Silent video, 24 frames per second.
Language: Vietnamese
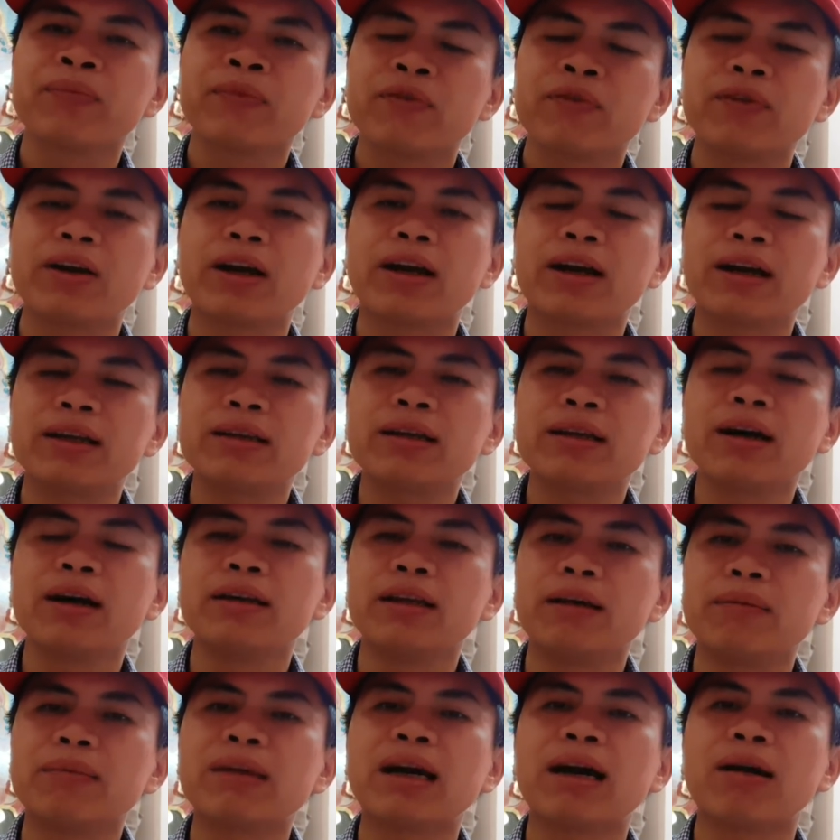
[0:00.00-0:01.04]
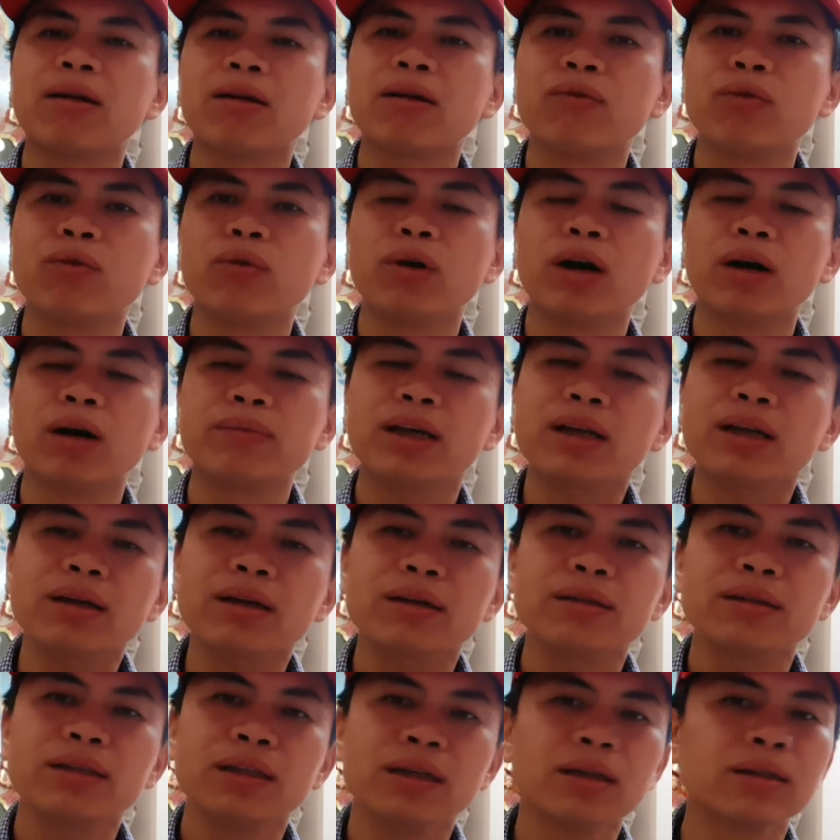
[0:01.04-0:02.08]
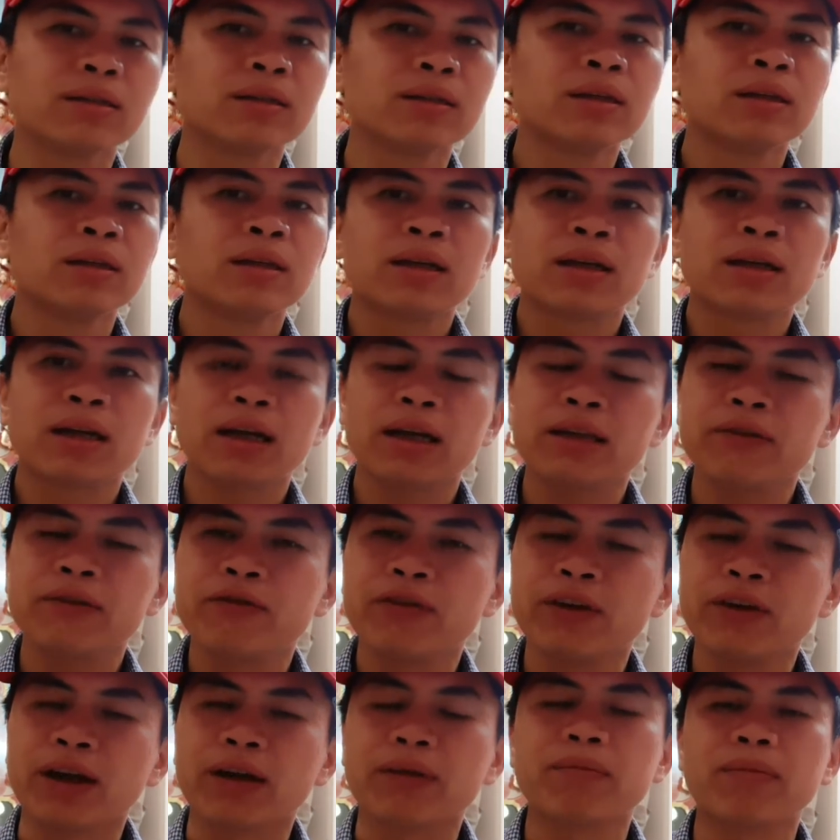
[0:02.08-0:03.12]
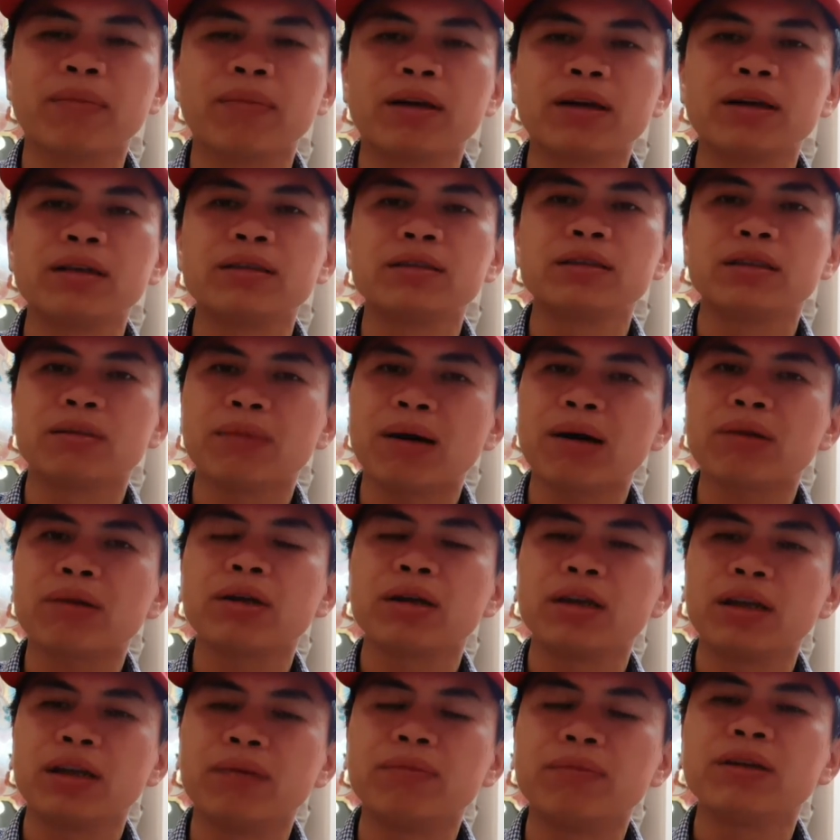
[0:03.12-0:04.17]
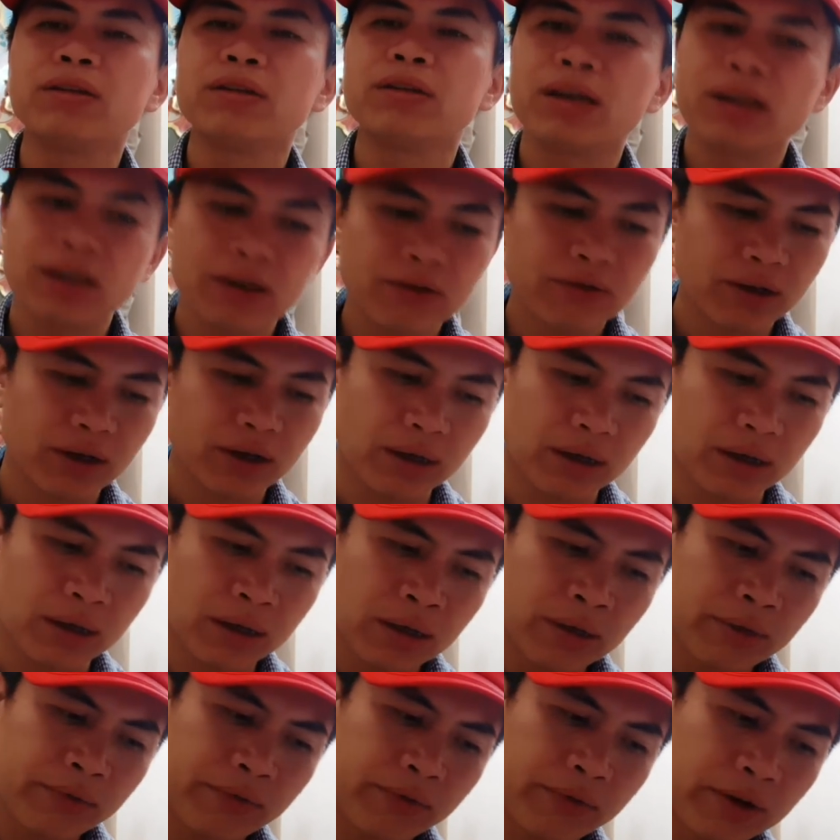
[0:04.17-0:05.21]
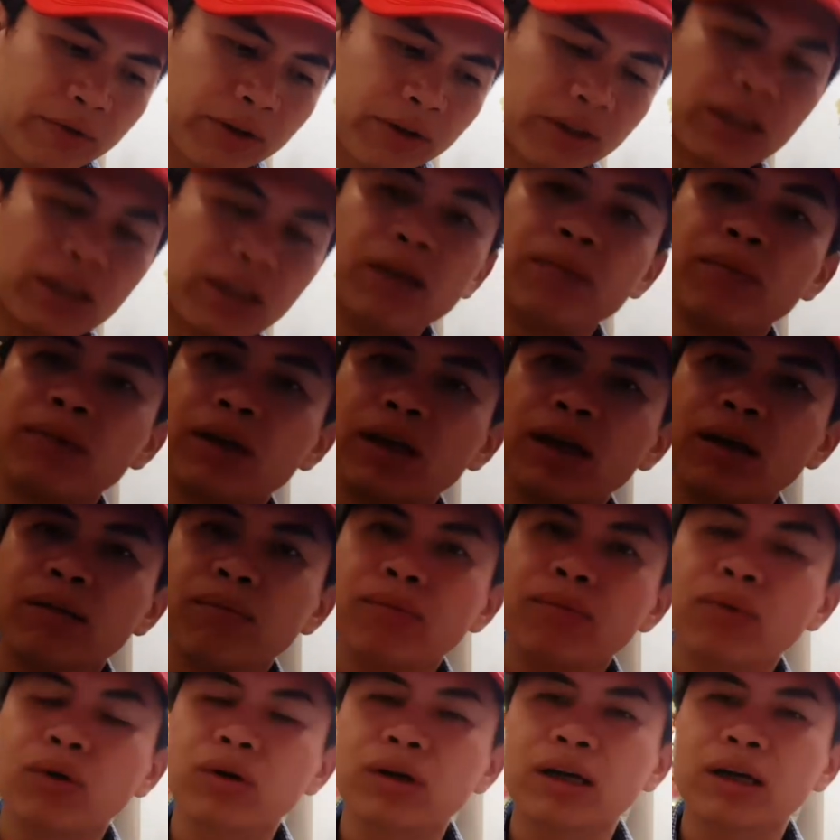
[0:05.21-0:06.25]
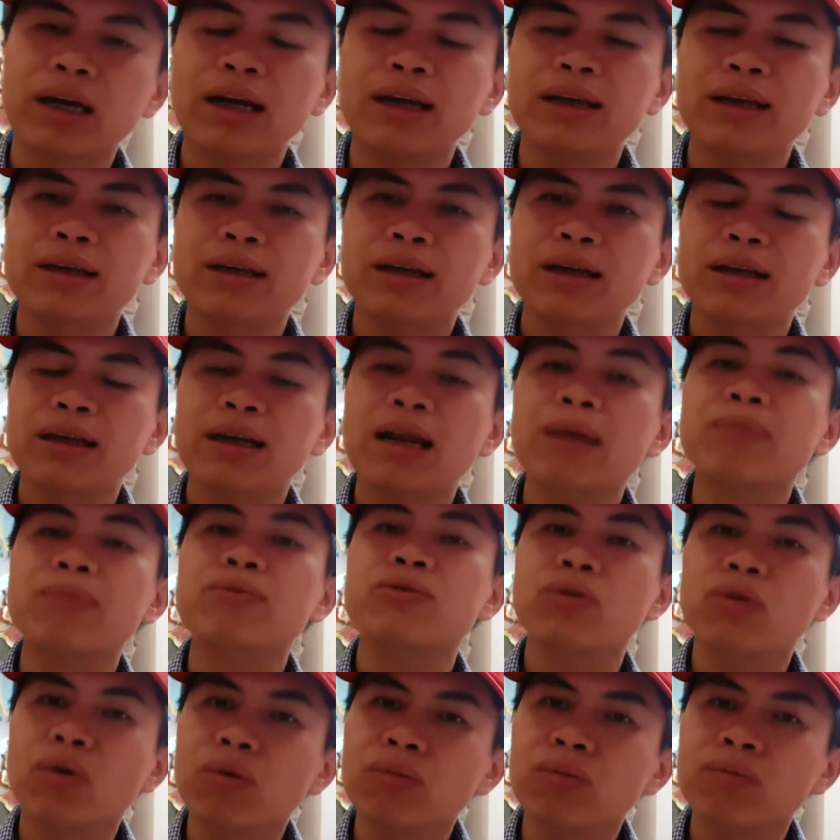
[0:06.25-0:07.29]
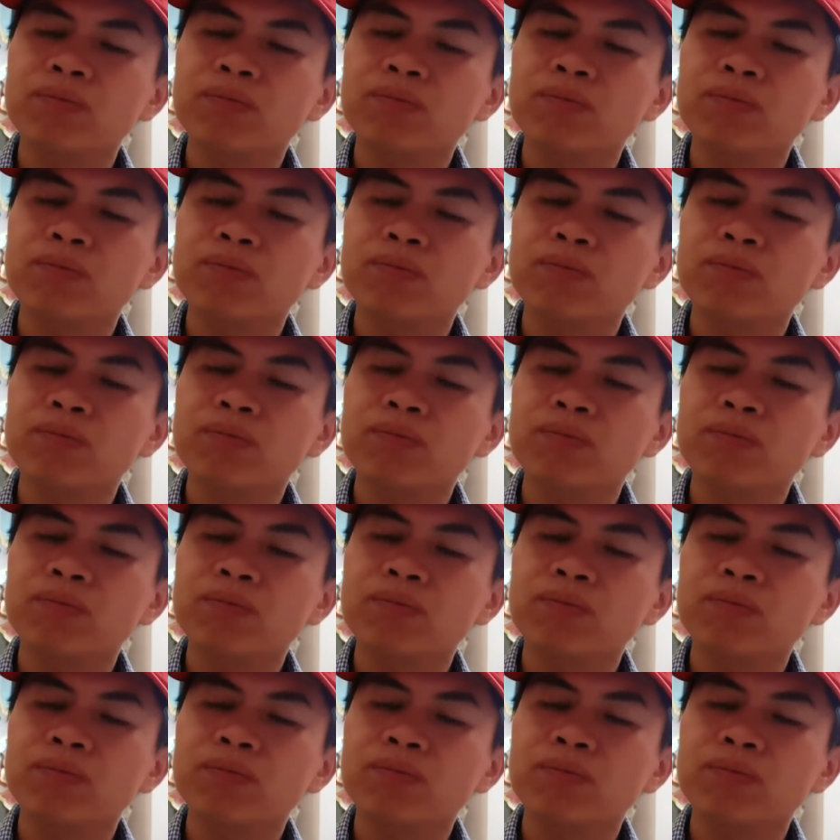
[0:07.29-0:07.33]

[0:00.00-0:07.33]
về cái thời điểm nào là phù hợp nhất nhưng cái việc mà được dự báo thời điểm như thế và và và tìm kiếm một cái cái đáp số đúng